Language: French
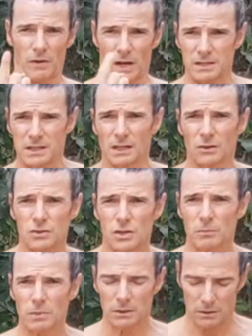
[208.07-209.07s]
faire un cycle
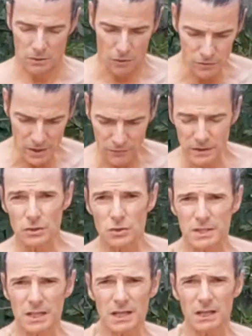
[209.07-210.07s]
ensemble. Quand vous avez fini le
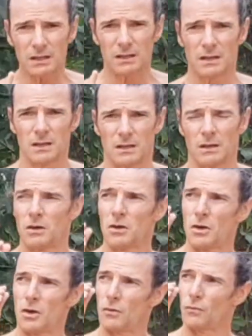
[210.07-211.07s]
cycle,
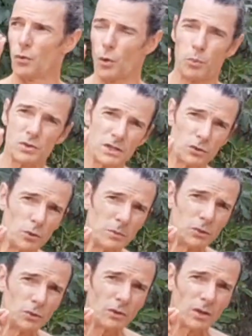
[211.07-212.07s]
vous reposez deux
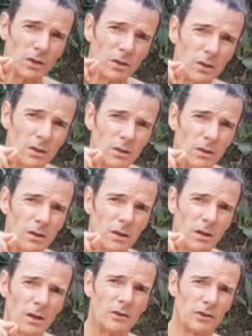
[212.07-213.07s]
minutes,
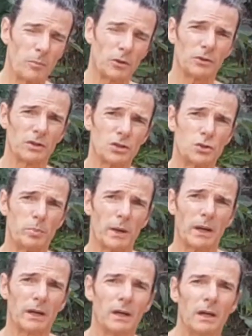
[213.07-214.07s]
c'est important de
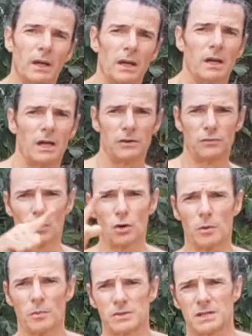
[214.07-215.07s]
récupérer, et vous
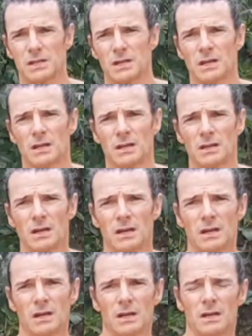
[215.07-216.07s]
recommencez.
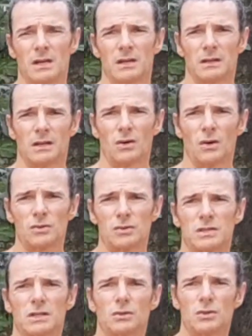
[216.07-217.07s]
D'accord Ce
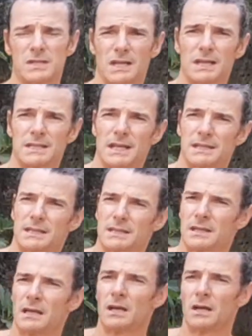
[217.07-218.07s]
cycle de 5 exercices.